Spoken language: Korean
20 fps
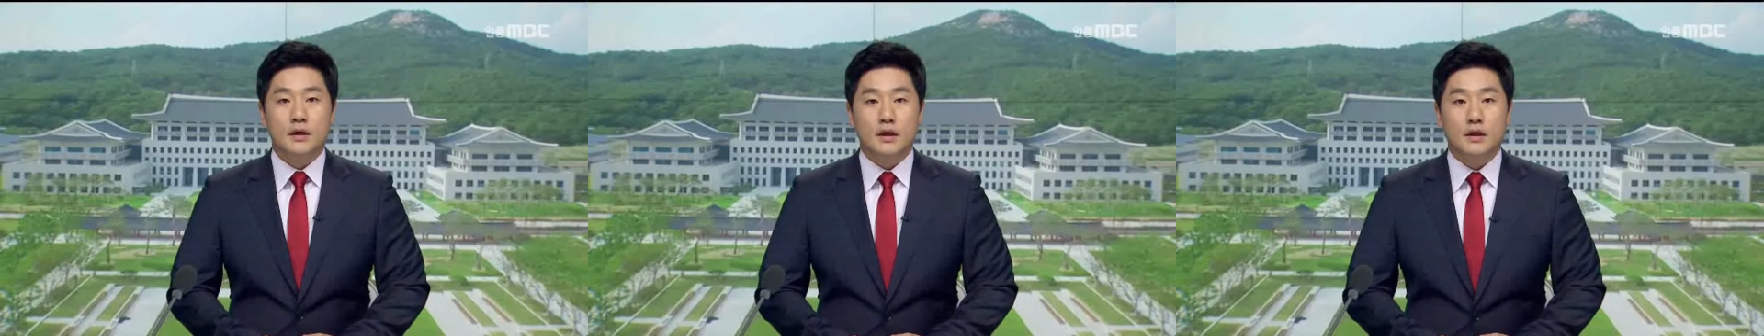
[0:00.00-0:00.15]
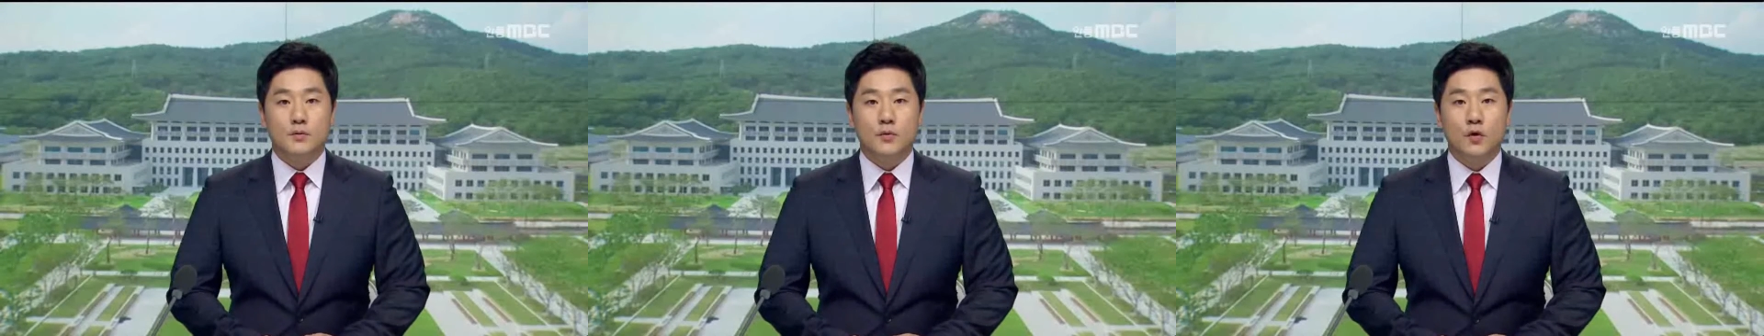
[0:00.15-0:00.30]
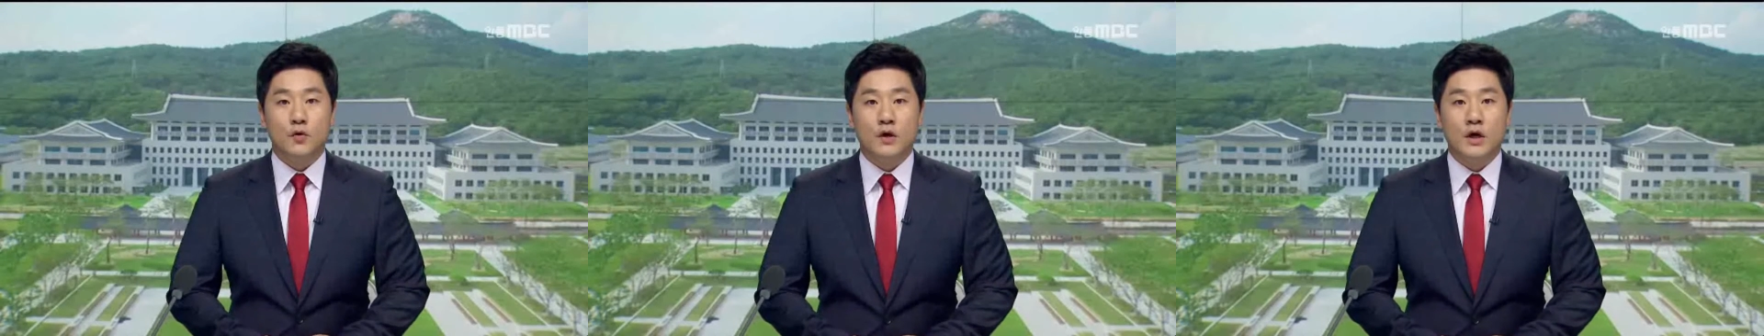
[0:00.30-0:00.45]

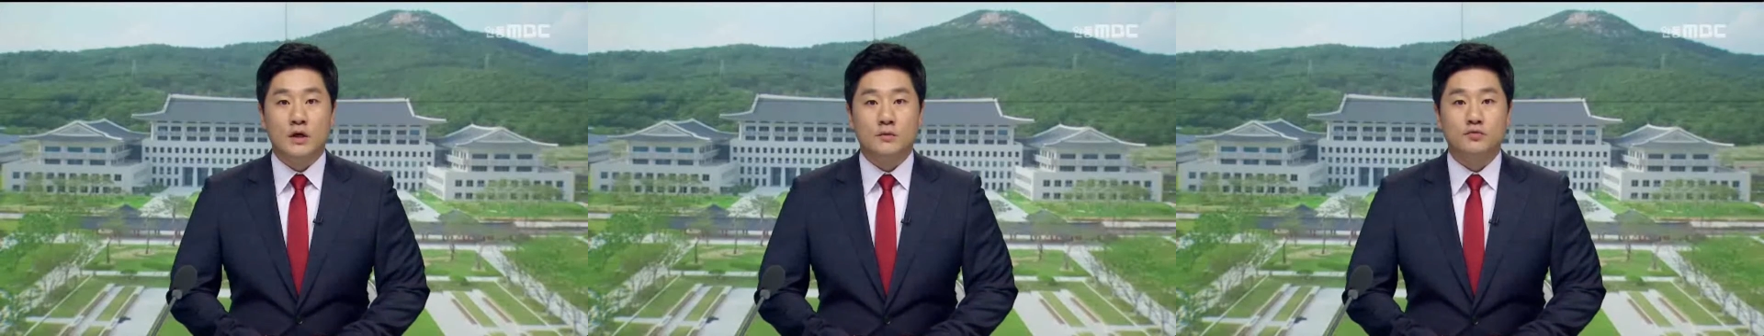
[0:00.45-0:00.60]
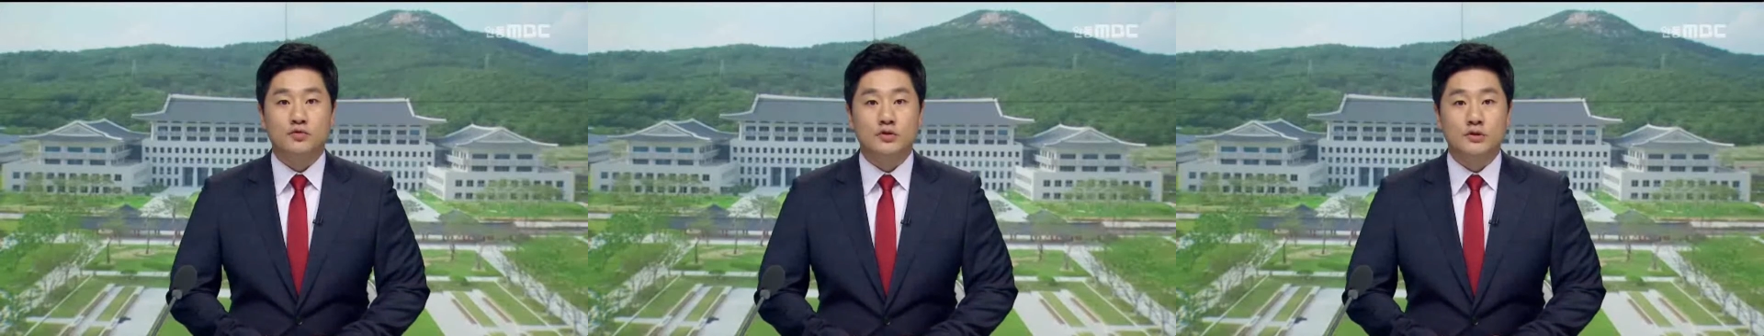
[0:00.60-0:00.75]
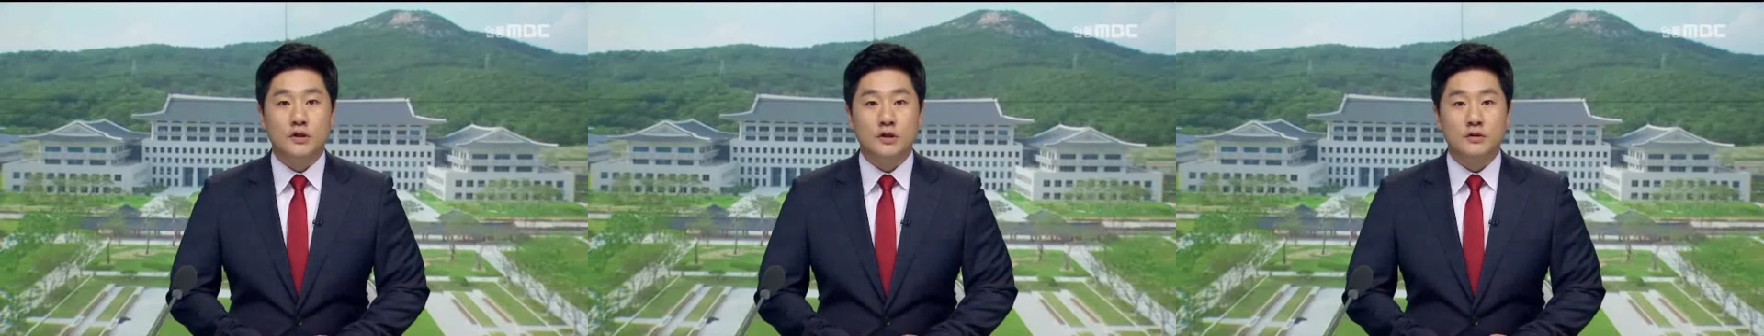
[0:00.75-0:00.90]
봉화
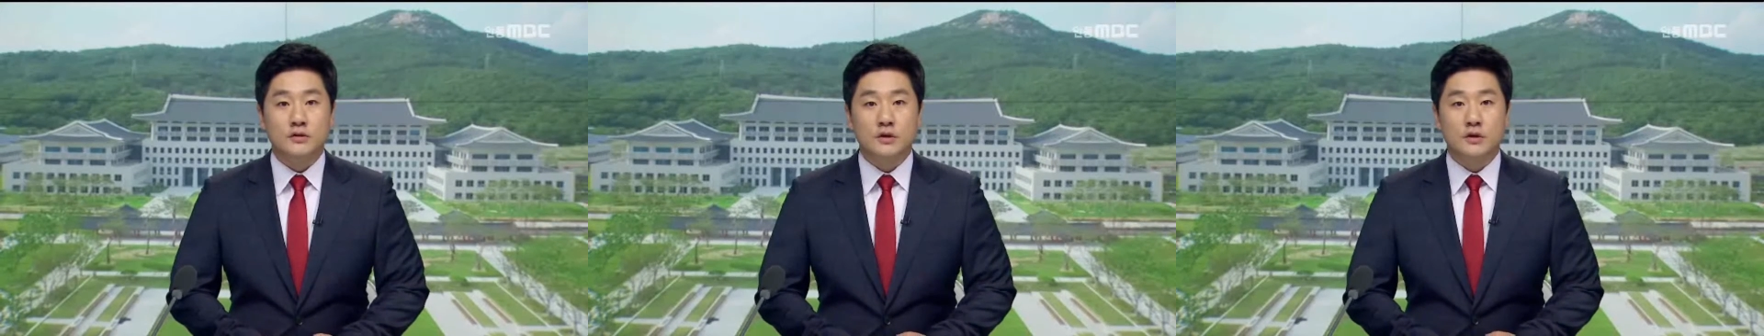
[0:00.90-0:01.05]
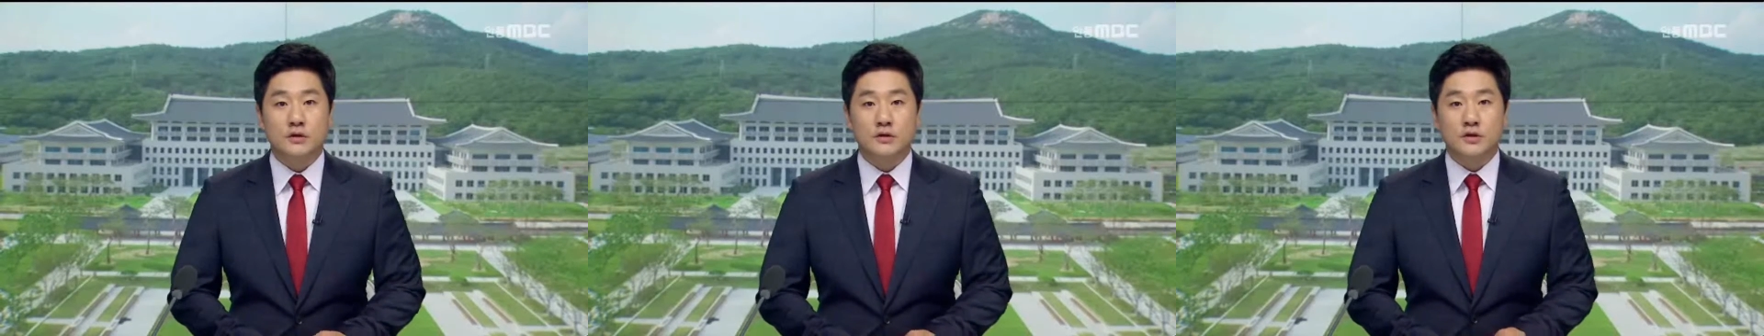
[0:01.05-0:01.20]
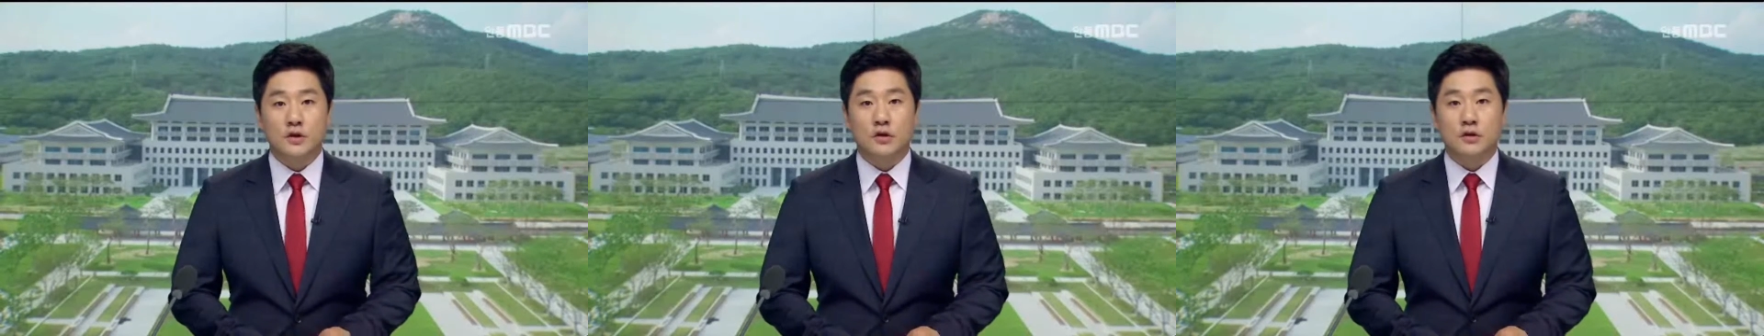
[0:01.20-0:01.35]

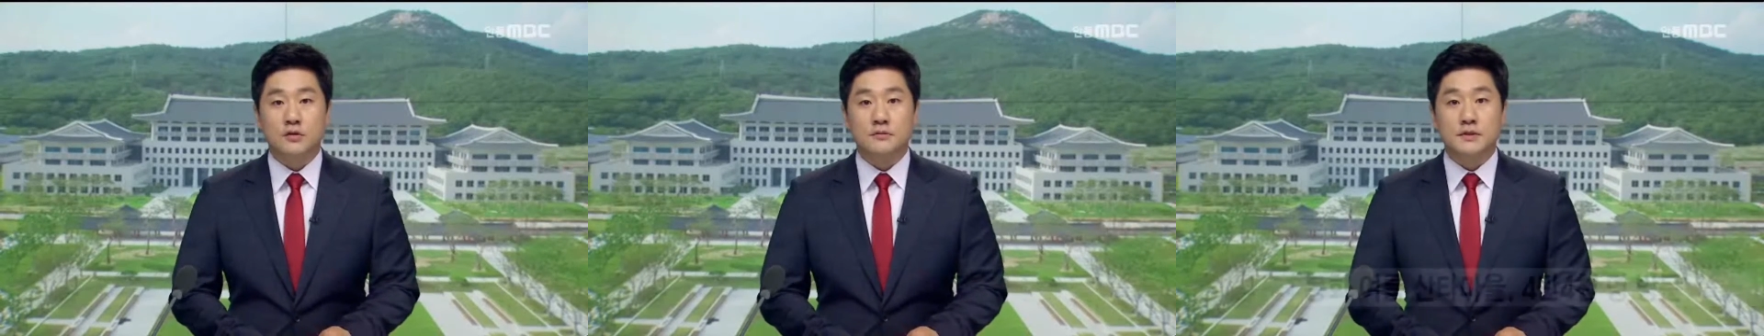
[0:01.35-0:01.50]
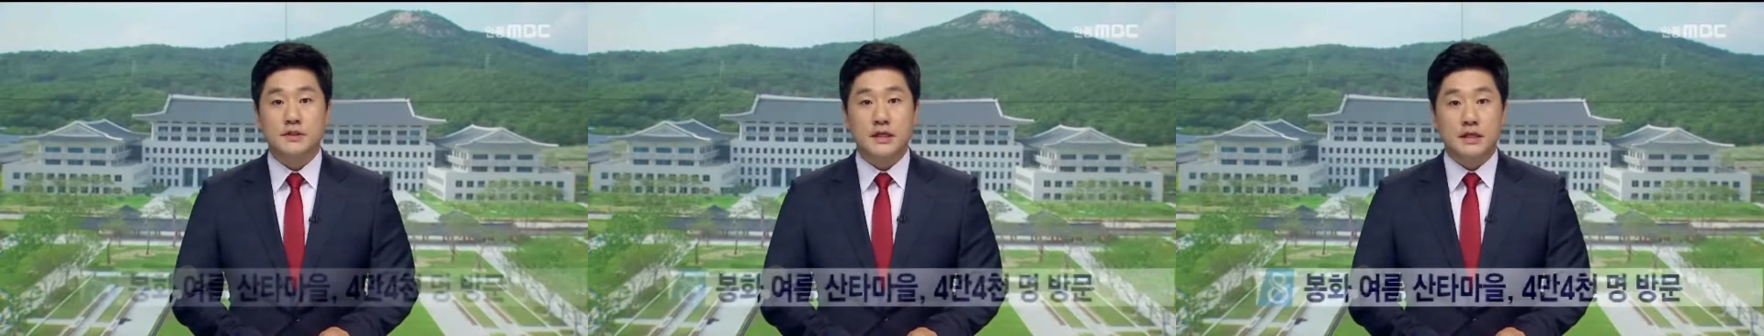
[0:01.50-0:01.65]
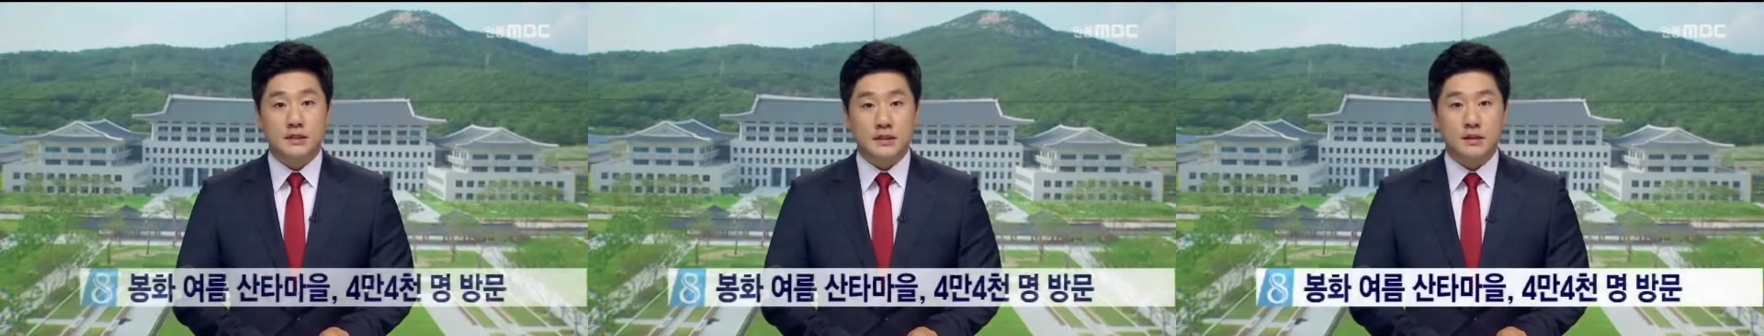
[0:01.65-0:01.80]
분천역
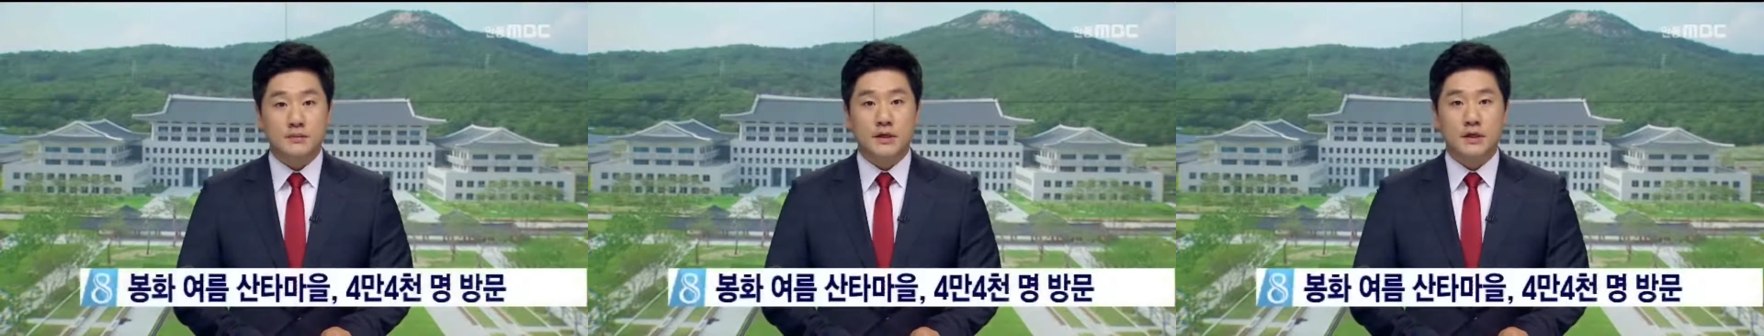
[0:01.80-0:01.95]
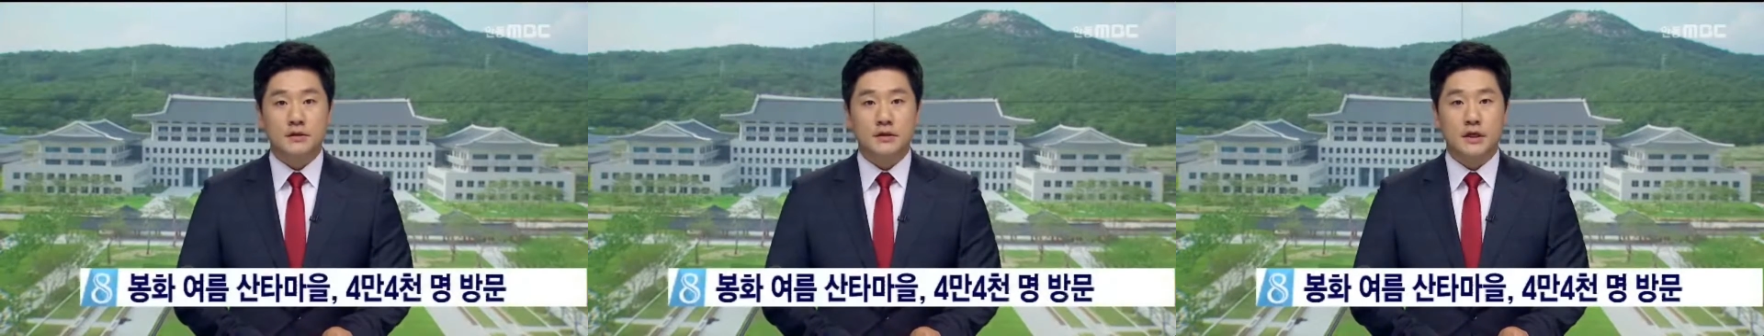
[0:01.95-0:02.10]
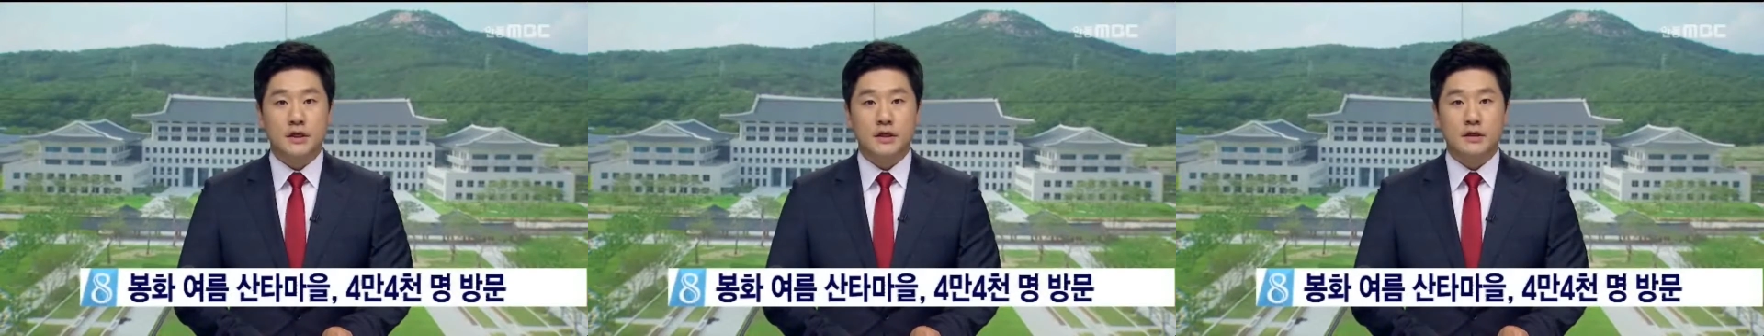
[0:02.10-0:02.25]
여름 산타
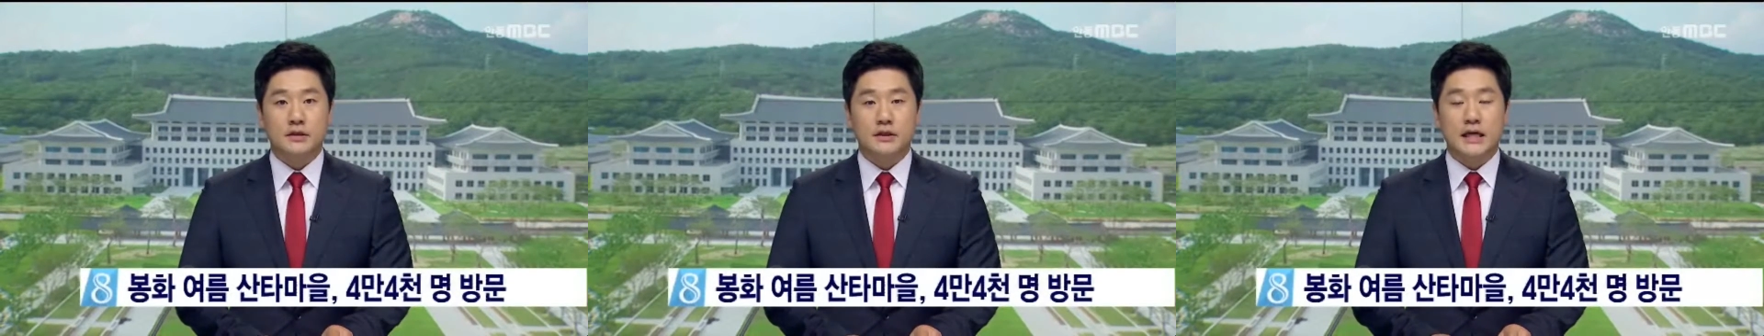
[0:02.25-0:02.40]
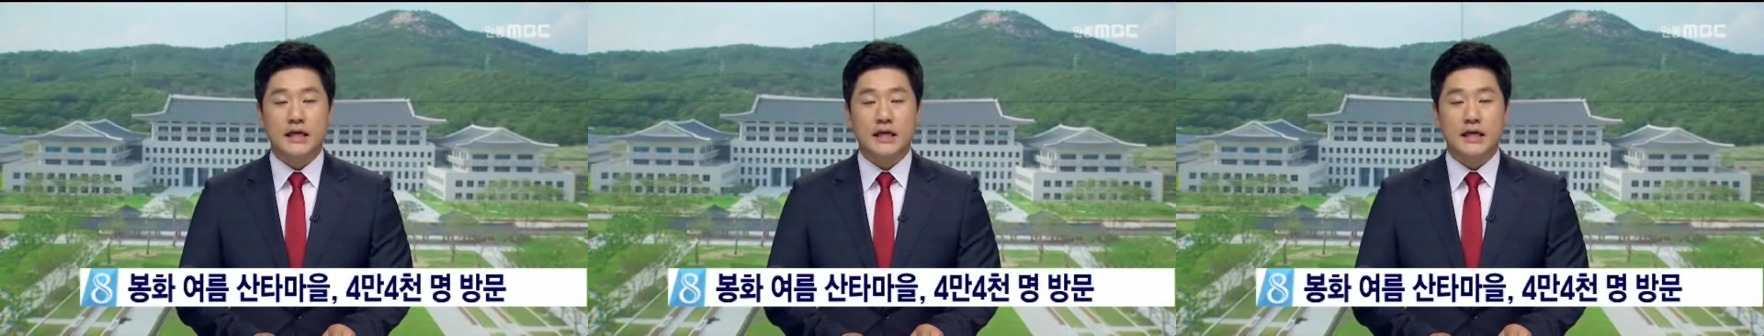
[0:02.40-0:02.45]
마을이